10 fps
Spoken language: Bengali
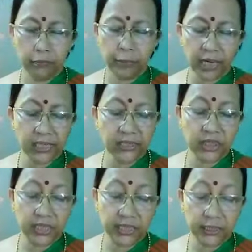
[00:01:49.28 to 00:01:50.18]
পাড়ায়
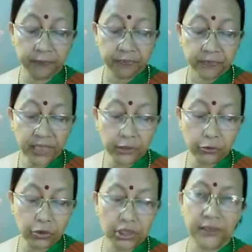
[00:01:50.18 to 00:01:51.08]
থেকে এর
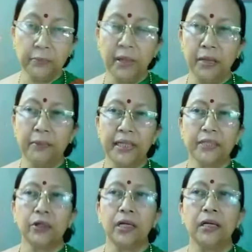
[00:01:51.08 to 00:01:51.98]
ওর সাথে মারামারি
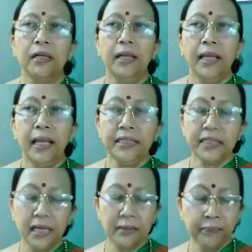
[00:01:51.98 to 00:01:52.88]
করা
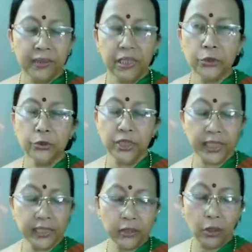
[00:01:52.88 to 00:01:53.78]
এইটা কিছুতেই
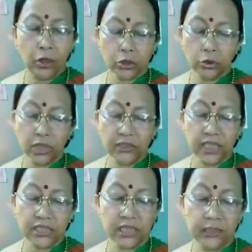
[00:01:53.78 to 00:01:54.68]
হর্ষনাথ
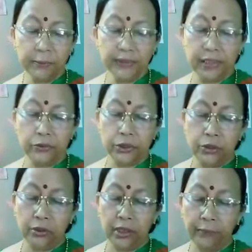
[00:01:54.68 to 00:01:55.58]
তার সাথে পেরে
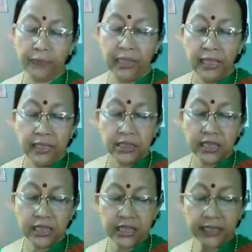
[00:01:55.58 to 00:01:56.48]
উঠছিল না
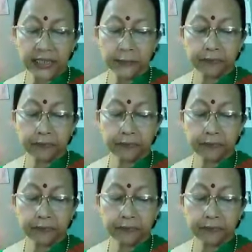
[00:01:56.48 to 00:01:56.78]
শেষে